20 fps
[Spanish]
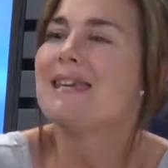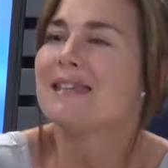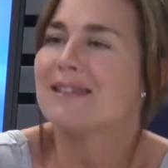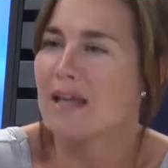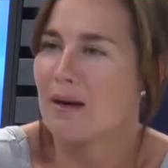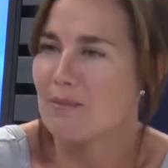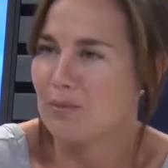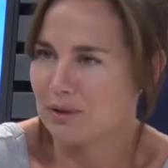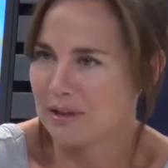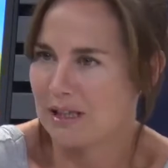
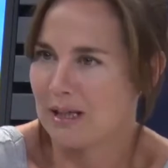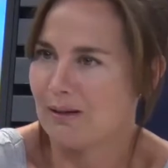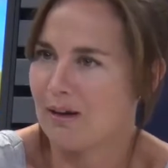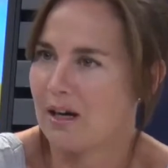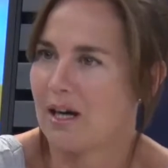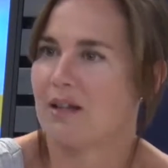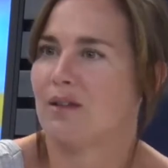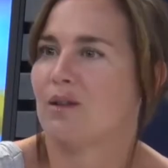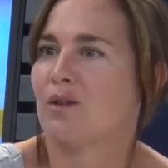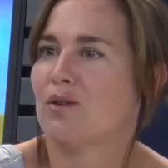estamos
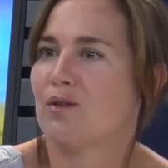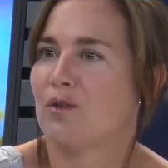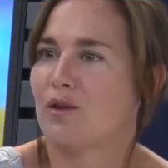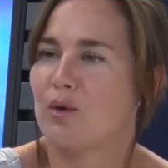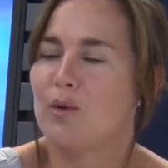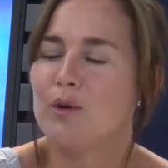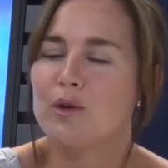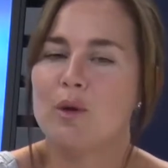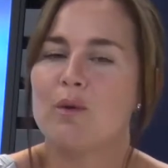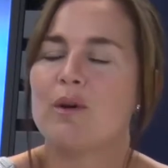trabajando
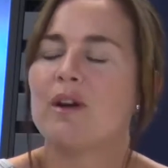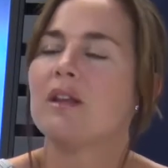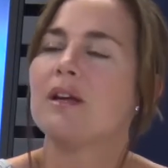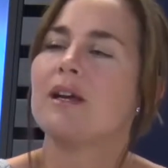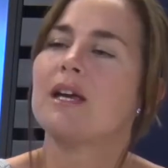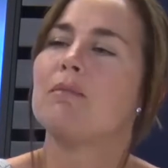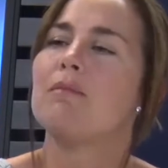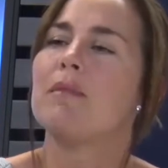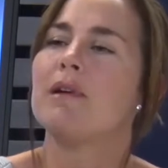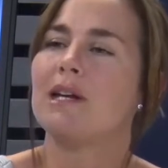nosotros, viendo a ver de
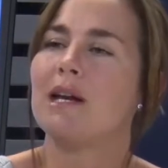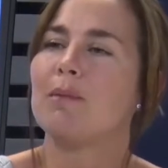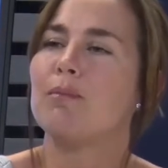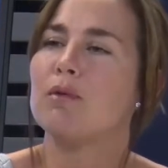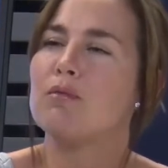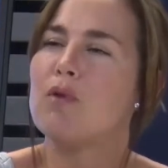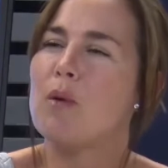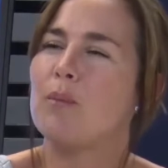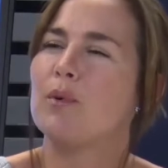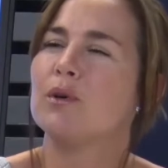qué manera
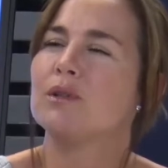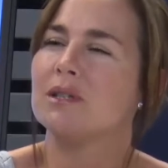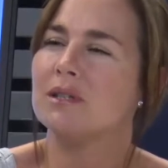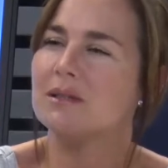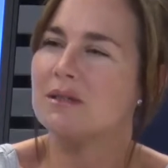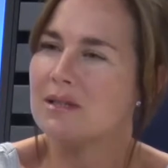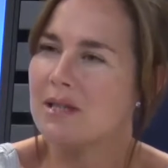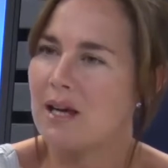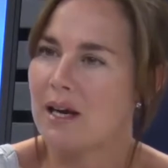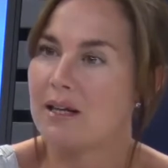podemos
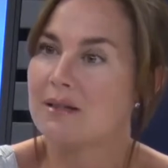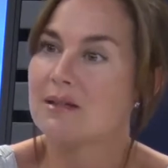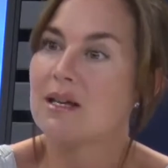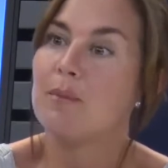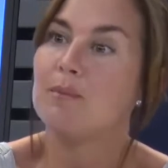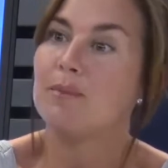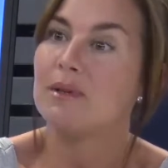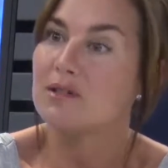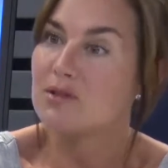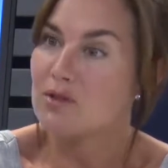potenciar
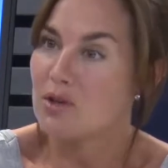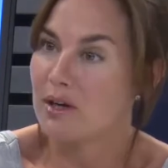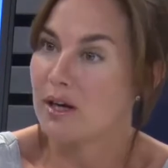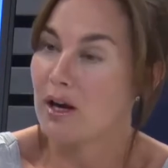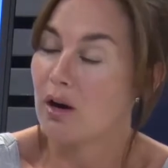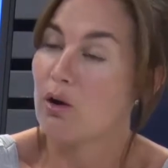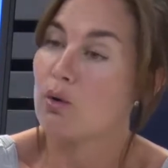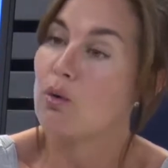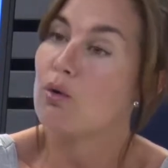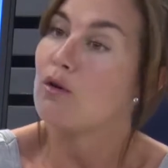esas personas
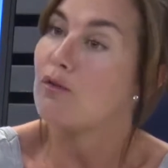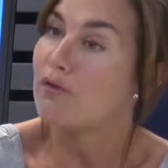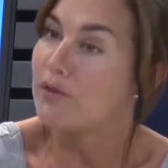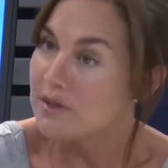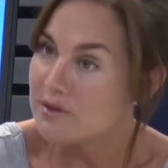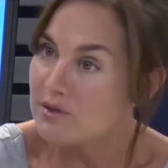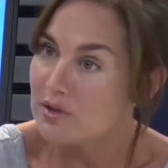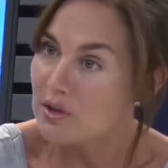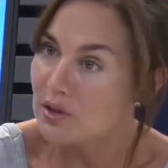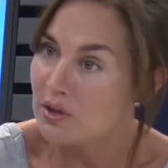que con un
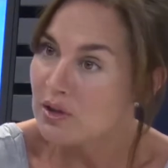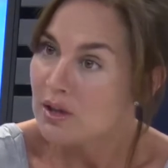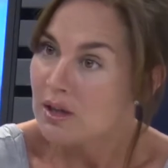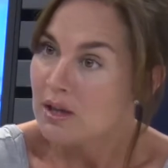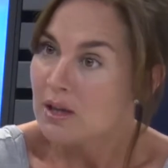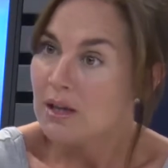oficio